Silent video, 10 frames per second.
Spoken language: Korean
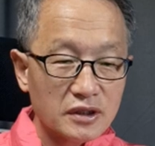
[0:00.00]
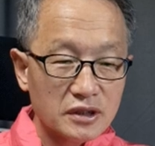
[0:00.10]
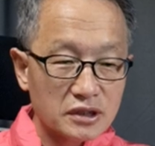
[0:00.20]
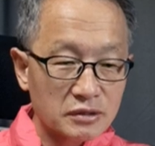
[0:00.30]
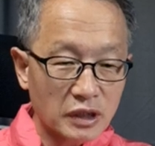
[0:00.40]

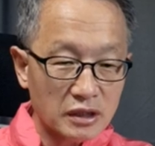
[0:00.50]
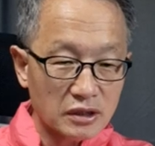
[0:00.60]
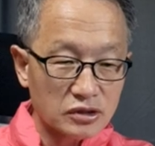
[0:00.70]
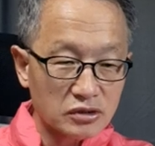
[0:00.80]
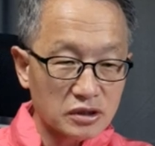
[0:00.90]

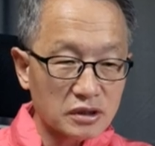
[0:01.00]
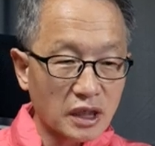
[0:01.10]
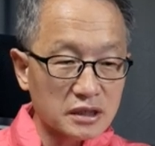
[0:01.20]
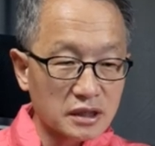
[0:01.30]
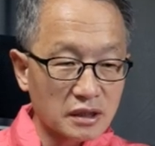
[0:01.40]
이승만이가 저지른
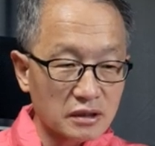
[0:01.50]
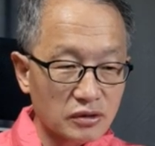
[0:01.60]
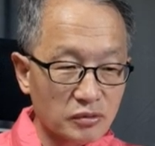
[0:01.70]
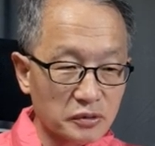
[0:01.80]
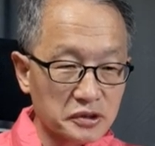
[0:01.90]
학살을
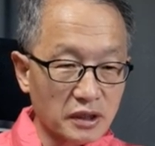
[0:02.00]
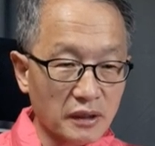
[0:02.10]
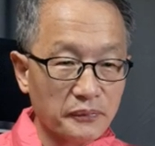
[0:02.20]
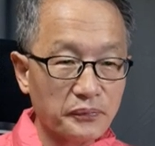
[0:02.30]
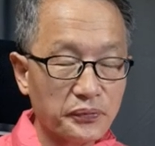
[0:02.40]
또 봅시다.